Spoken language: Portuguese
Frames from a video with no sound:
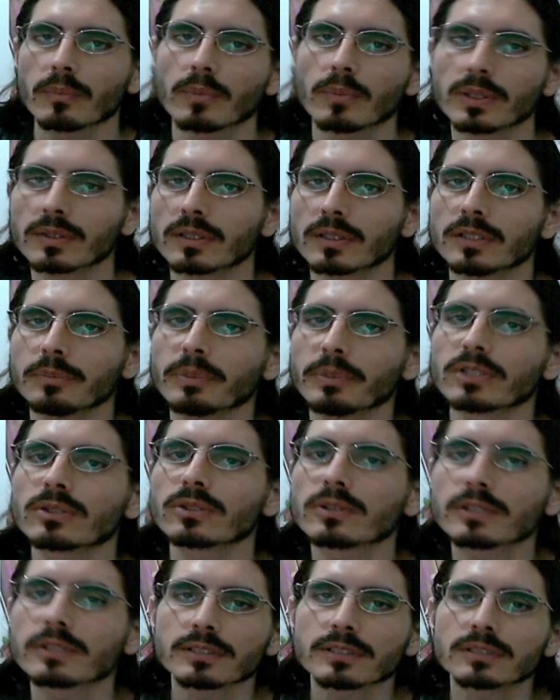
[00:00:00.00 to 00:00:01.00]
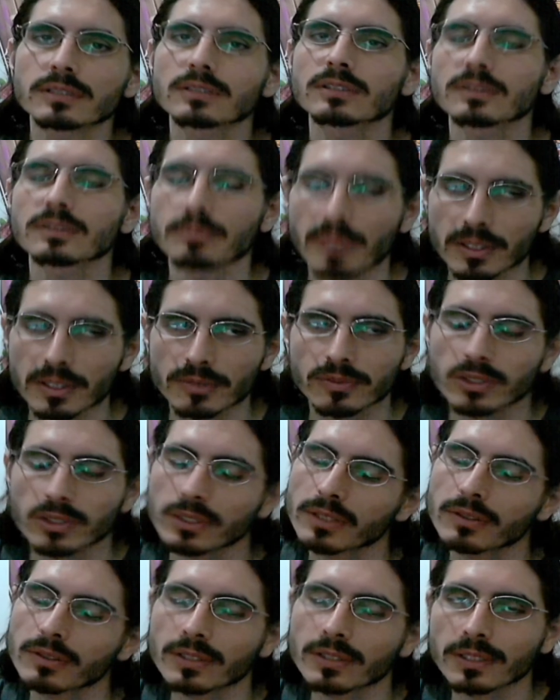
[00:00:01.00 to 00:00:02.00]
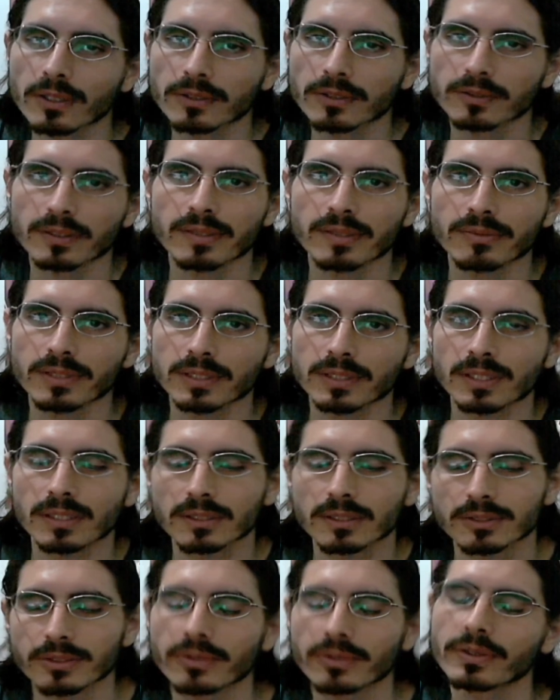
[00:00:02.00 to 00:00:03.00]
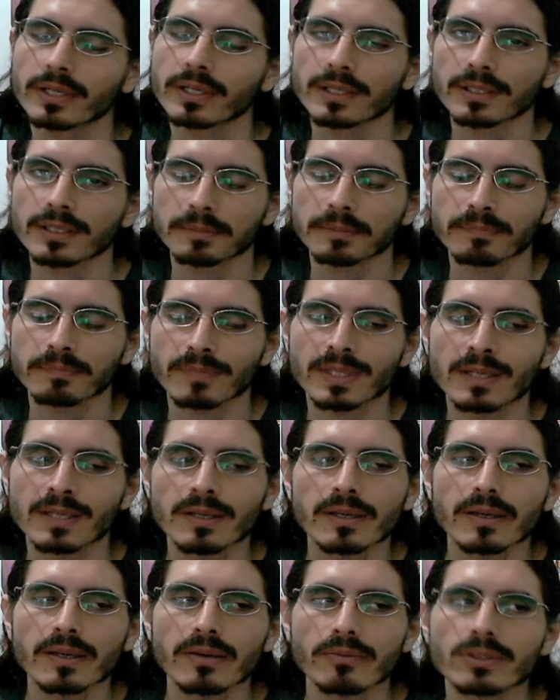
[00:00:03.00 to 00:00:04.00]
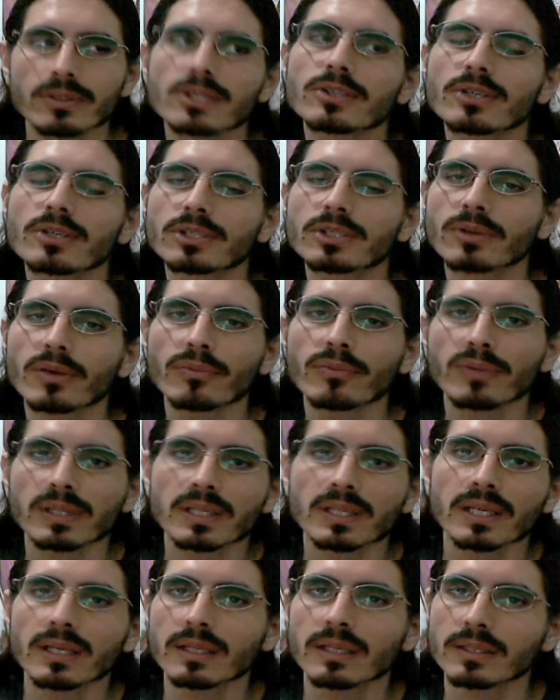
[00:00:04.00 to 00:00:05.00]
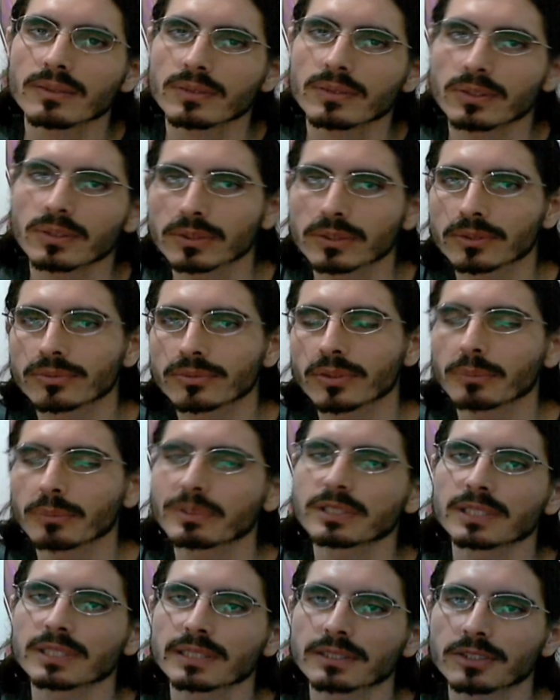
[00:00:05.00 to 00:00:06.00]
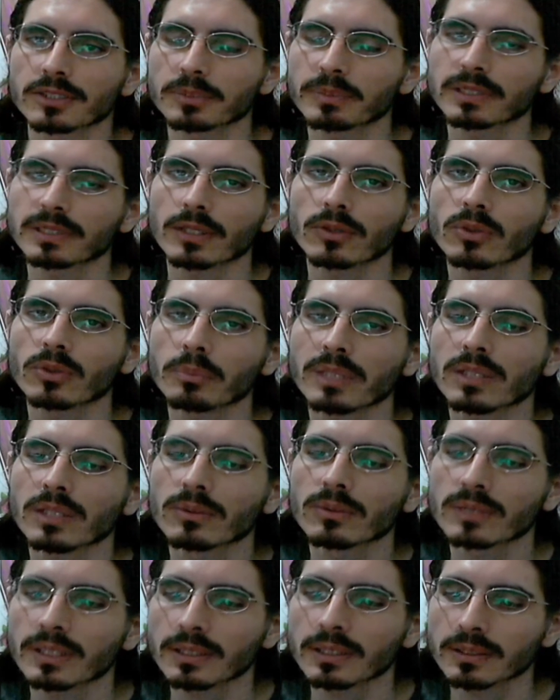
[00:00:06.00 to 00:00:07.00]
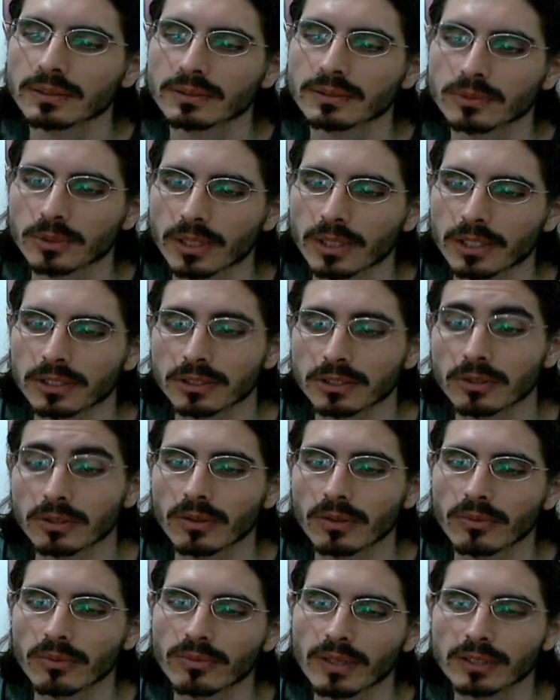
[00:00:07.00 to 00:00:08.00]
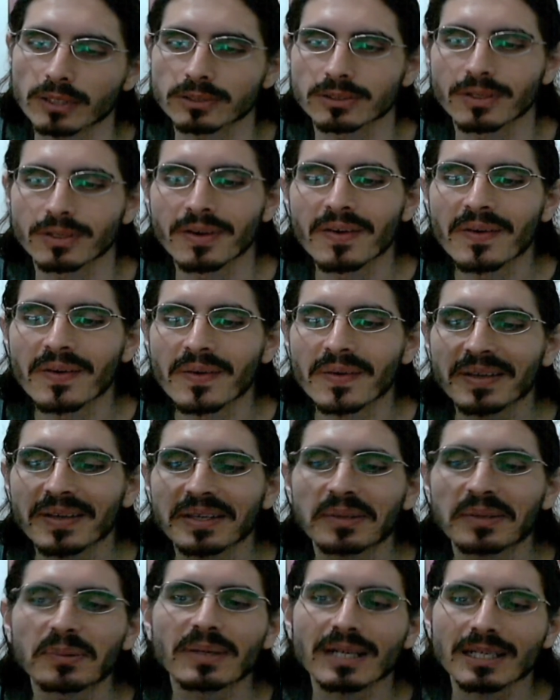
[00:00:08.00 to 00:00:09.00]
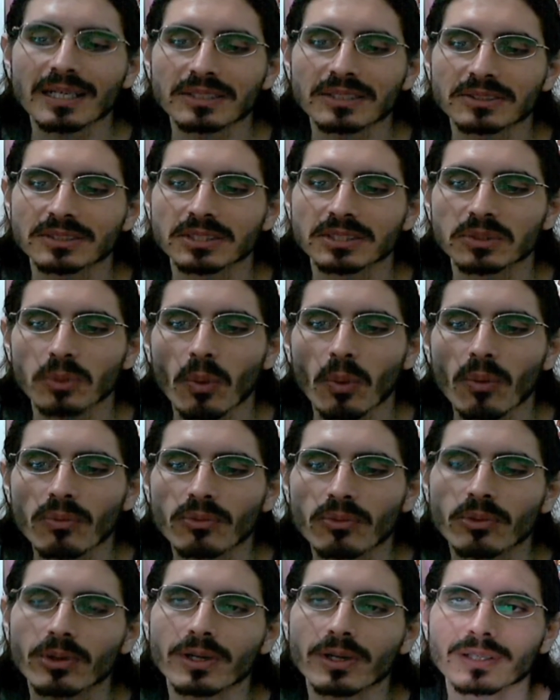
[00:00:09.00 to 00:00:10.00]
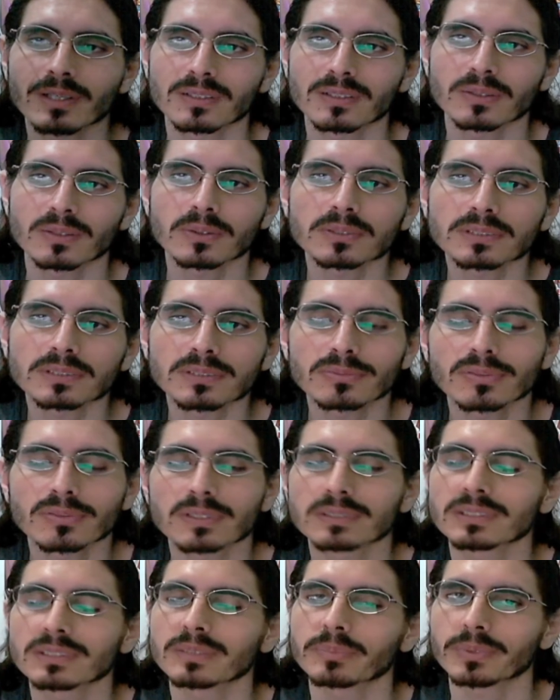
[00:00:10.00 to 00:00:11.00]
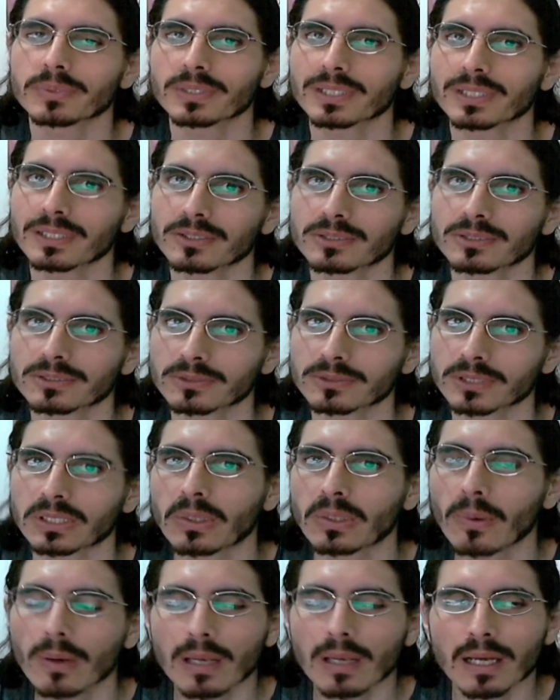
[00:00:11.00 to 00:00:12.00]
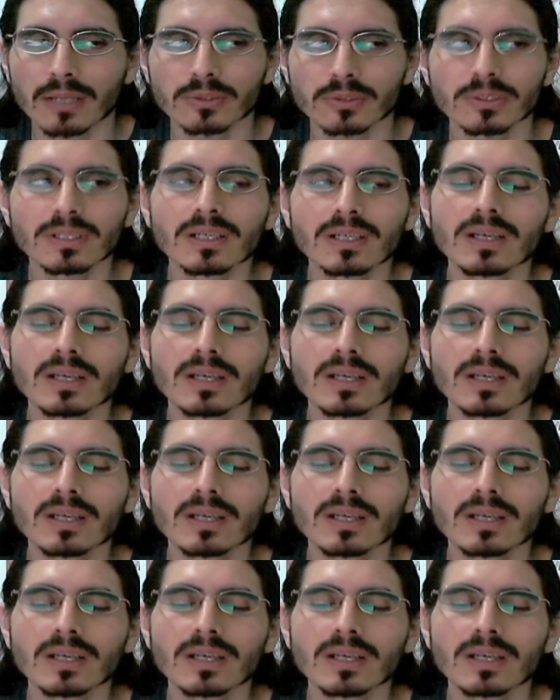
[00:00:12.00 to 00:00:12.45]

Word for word: Boa tarde pessoas, mais um vídeo aqui no canal Retorno da Vida, sou eu, Kai. O vídeo de hoje é um FD do filme de sessão especial domingo, né, do artigo que eu faço, que no caso, de novo, eu ainda não consegui fazer porque tô enrolado,